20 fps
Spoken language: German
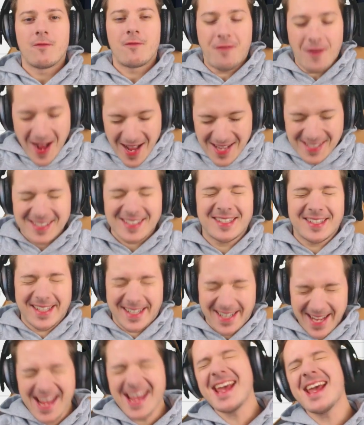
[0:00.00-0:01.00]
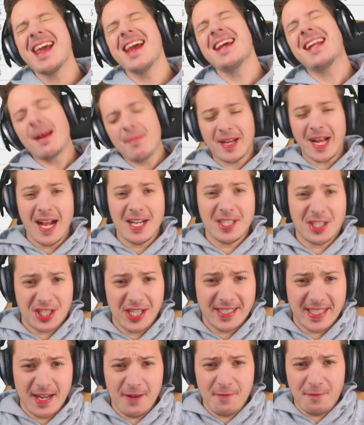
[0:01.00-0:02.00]
Was geht? Damit ganz
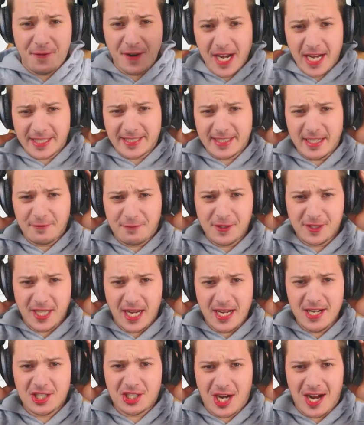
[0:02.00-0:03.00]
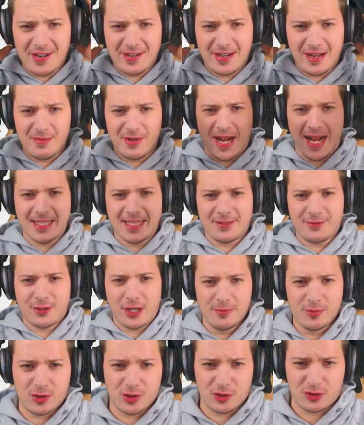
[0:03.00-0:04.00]
Schnittchen, vielen herzlichen Dank fürs Einschalten und damit herzlich
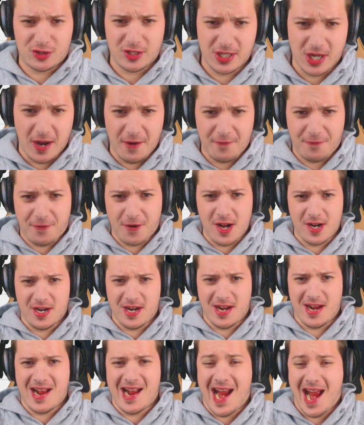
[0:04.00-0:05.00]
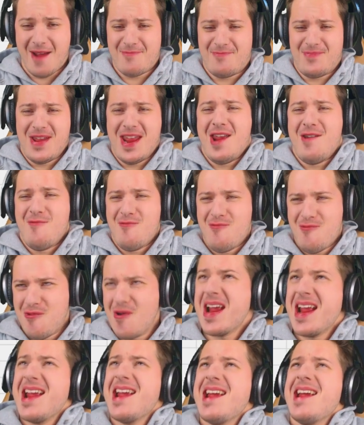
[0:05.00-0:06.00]
willkommen zurück zu einer neuen Folge Happy
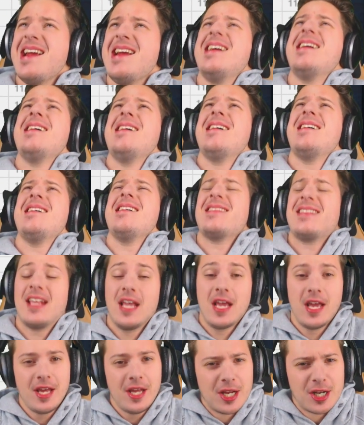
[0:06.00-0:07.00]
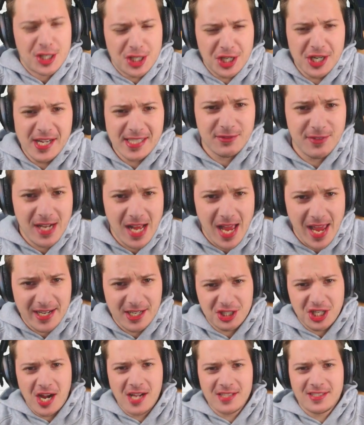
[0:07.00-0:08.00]
Wheels. Schön, dass ihr wieder
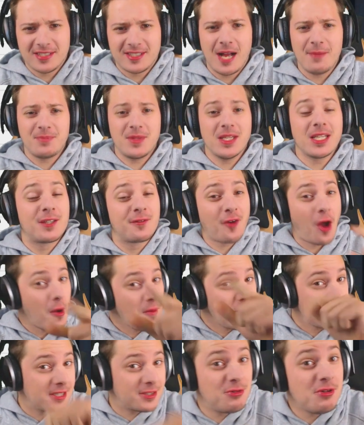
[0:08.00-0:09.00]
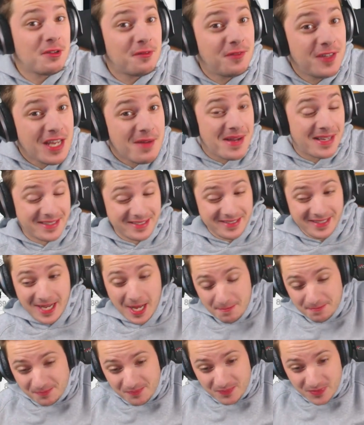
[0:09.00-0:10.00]
eingeschaltet habt. Ich freue mich natürlich wie immer
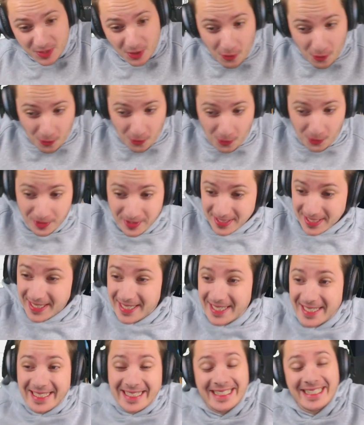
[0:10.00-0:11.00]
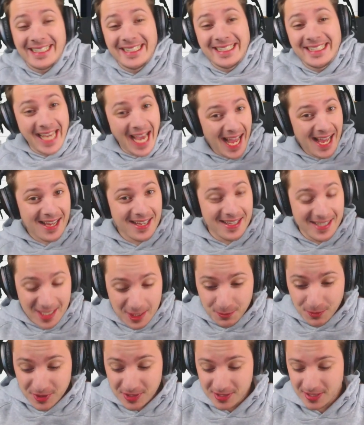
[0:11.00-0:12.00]
sehr. Und äh, ja, ich
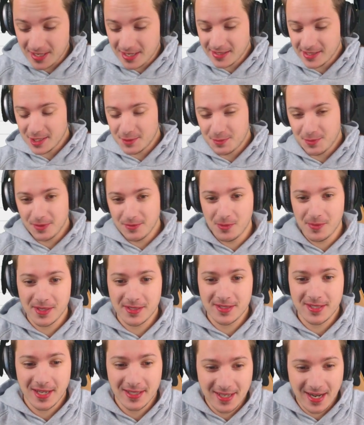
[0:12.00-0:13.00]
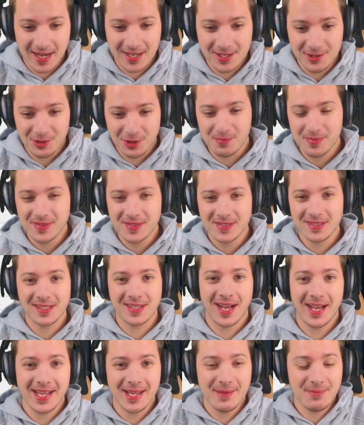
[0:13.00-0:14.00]
muss sagen, ich bin momentan gerade noch ein bisschen
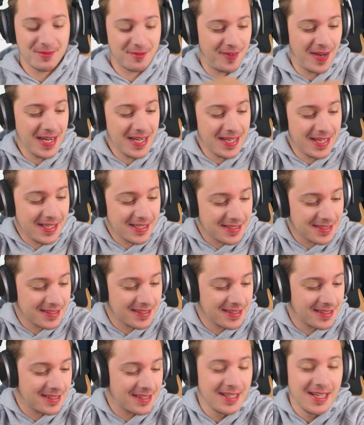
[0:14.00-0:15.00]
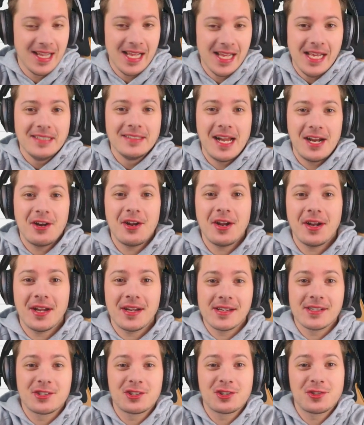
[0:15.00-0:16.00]
gehypt, weil ich äh, den einen oder
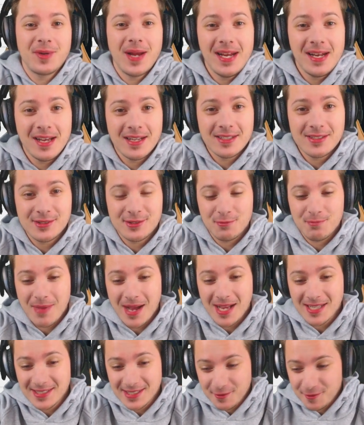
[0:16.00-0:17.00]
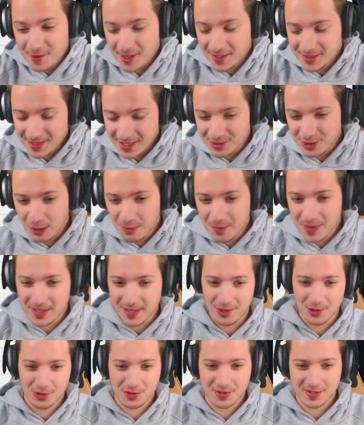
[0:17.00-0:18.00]
anderen Trailer zu Mass Effect Andromeda
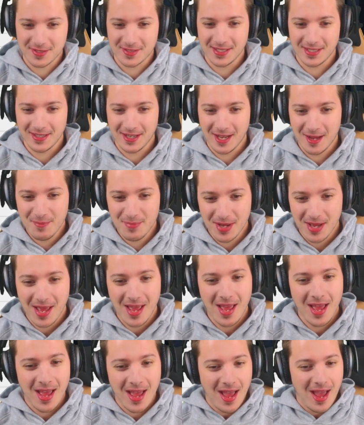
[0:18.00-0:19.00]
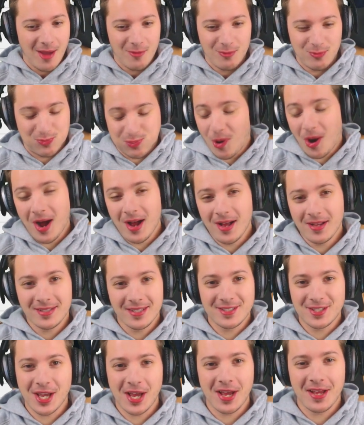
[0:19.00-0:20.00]
noch gesehen habe. Boah, das
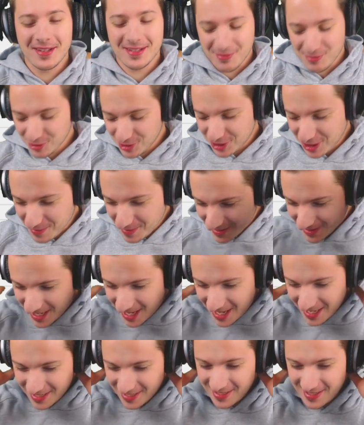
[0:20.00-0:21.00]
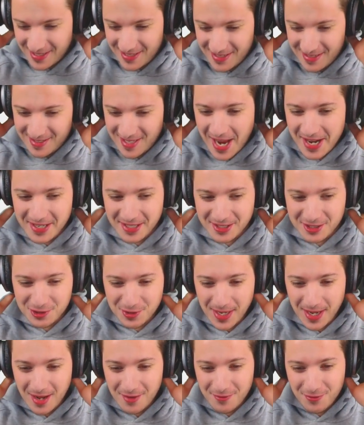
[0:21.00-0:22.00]
ist ja, da muss ich aber sagen, äh, dieser eine
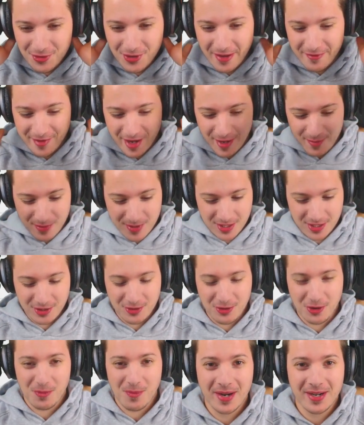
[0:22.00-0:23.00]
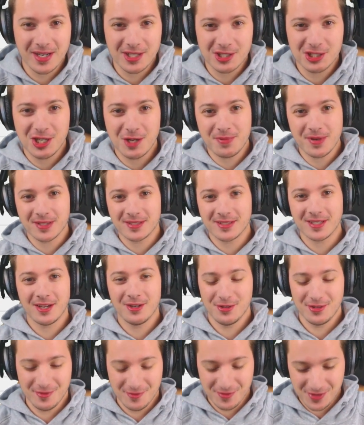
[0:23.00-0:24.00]
Trailer, wo der weibliche Commander Shepard da
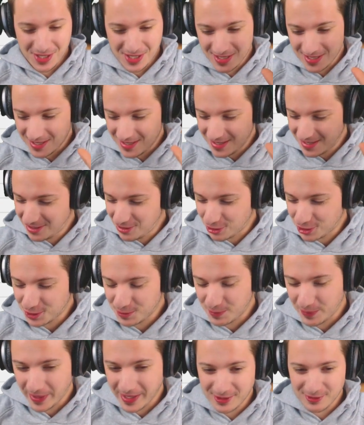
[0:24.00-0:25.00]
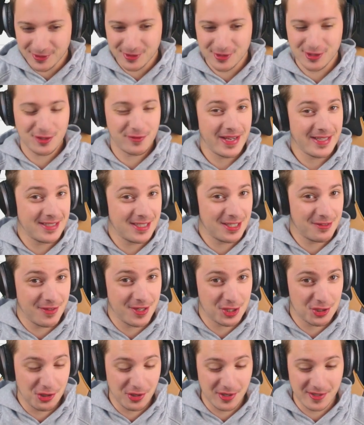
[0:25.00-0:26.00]
irgendwie äh, noch spricht und so, ich weiß nicht, wer
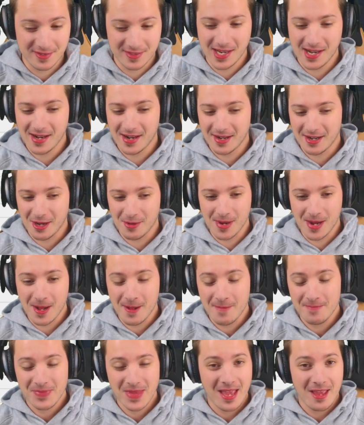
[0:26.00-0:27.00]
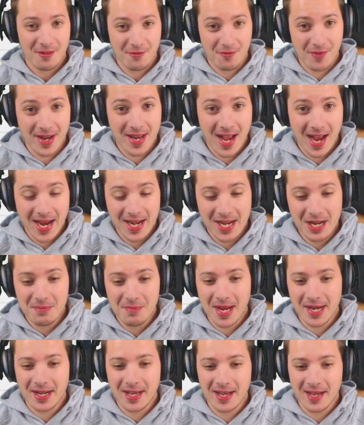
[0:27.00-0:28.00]
es schon gesehen hat, aber war ja eine
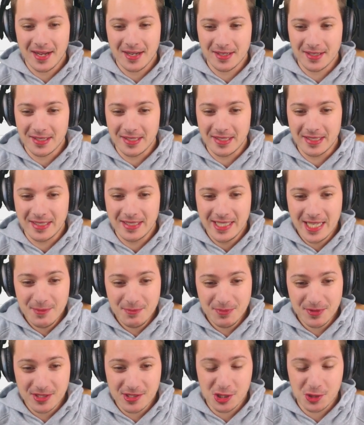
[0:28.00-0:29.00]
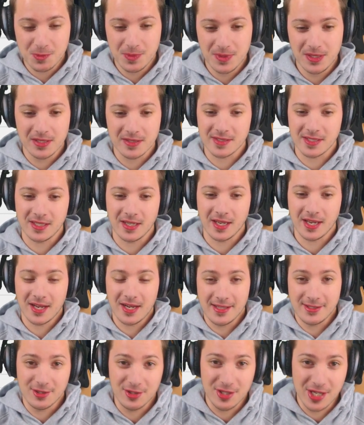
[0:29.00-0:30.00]
meiner äh, liebsten Spieleserien,
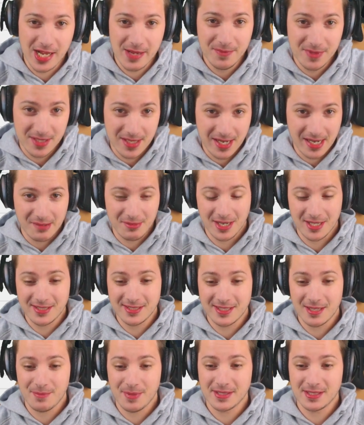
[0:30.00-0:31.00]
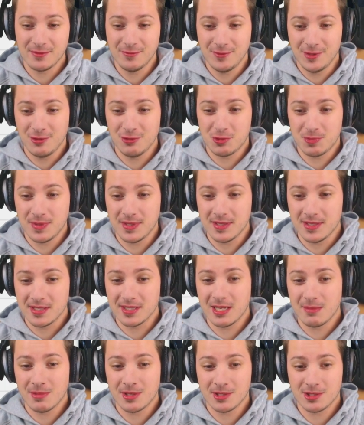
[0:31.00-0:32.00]
also neben Zelda mit eines der besten Videospiele, die ich
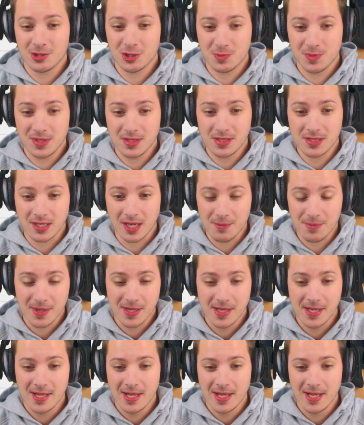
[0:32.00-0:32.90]
jemals gespielt habe.